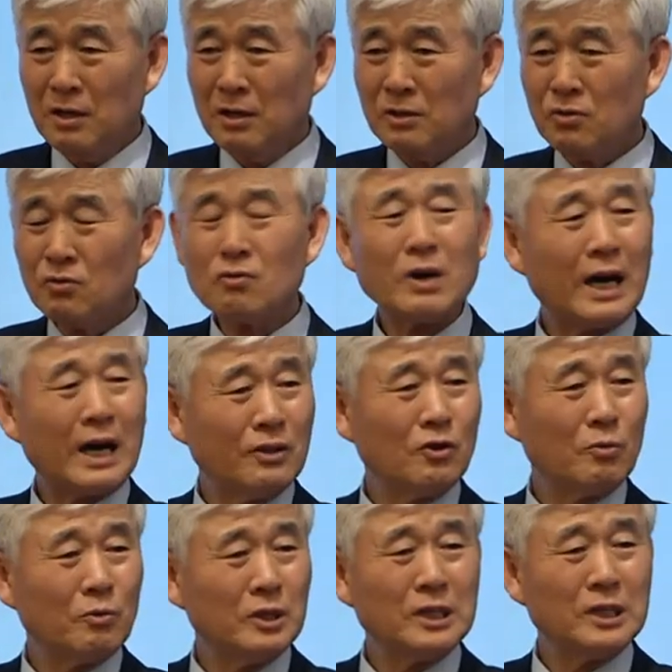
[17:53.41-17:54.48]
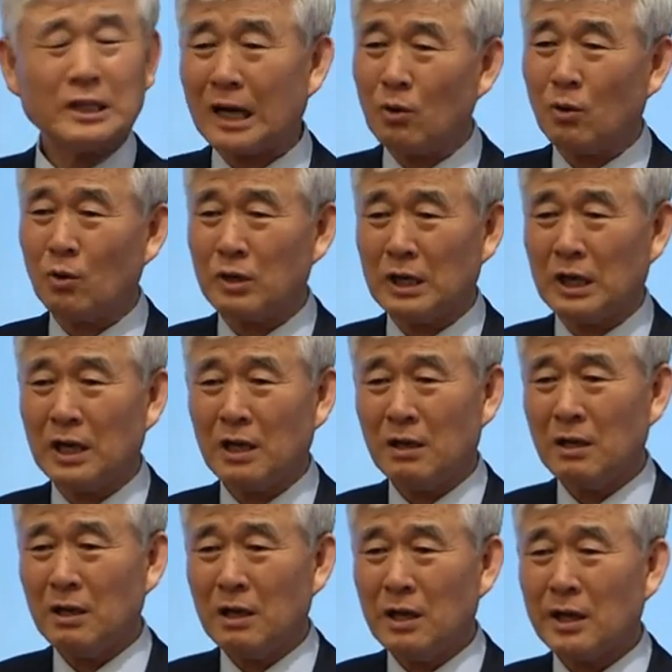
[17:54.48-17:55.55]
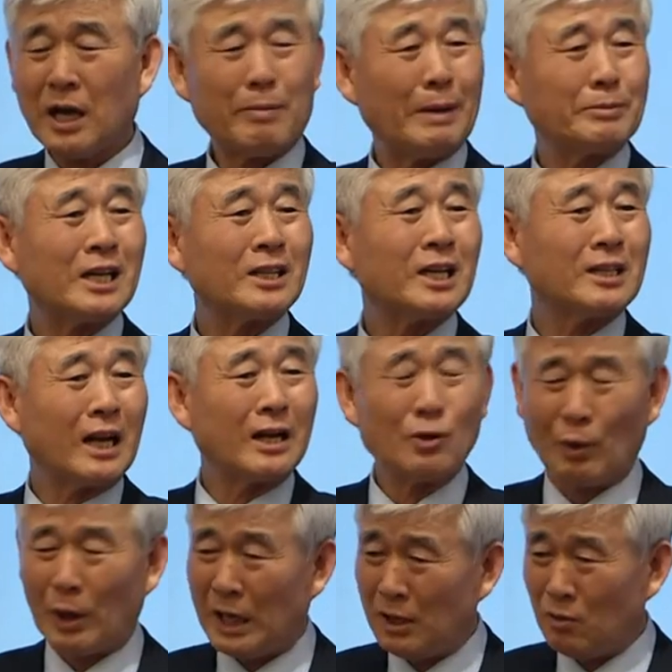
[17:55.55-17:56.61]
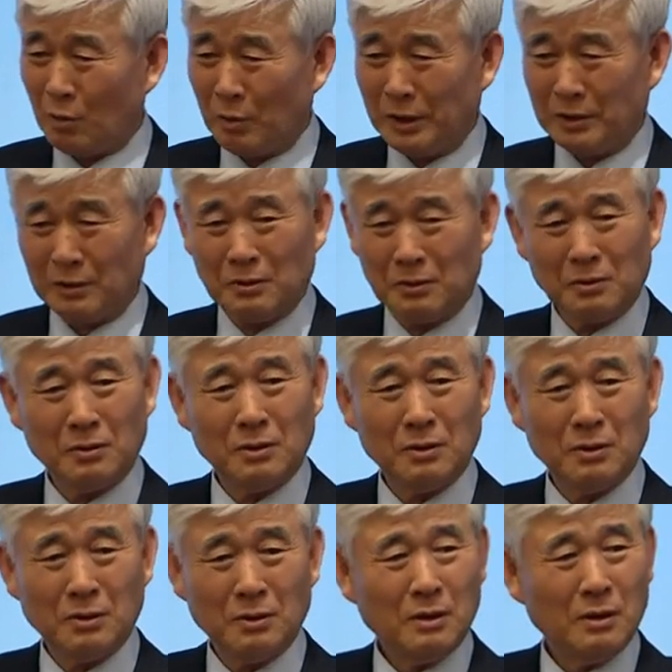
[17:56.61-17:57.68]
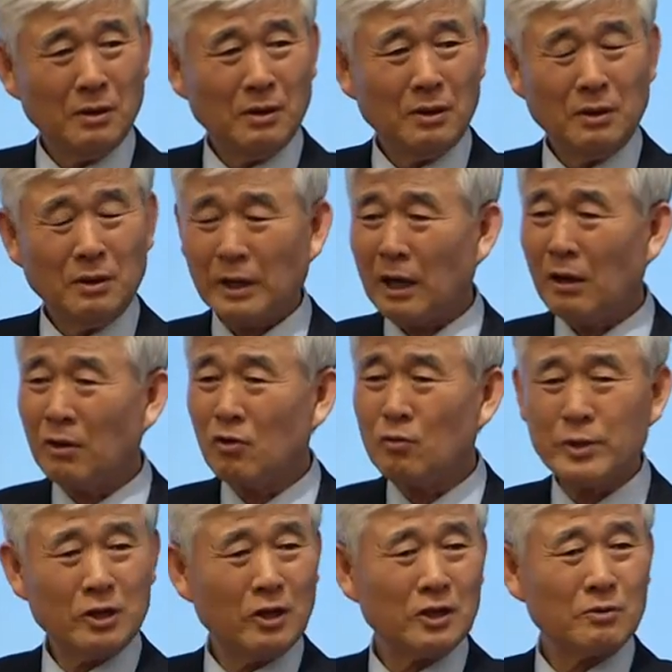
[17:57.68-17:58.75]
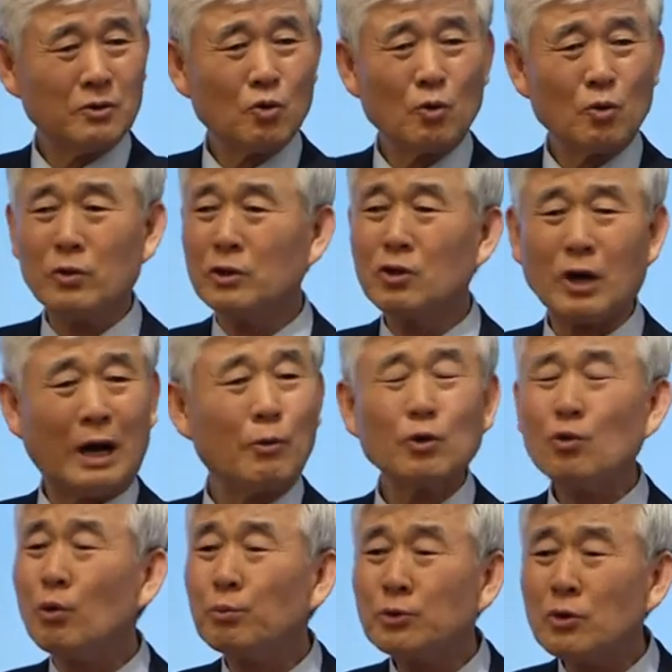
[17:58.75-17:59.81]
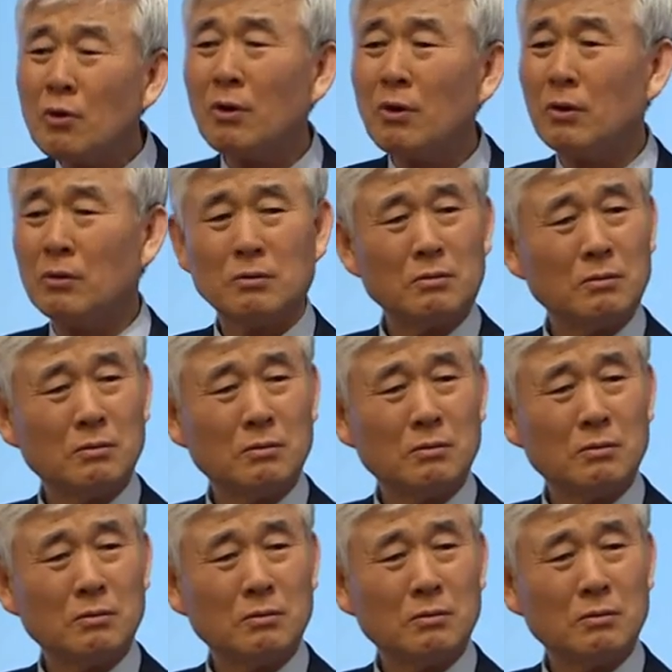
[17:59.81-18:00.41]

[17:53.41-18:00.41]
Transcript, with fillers: 친구가 아닌 놈 언제 달려오느냐? 내가 밥 살 때 달려와. 그놈은. 내가 어려움에 처해서는 그러면 어디 가버리고 없어.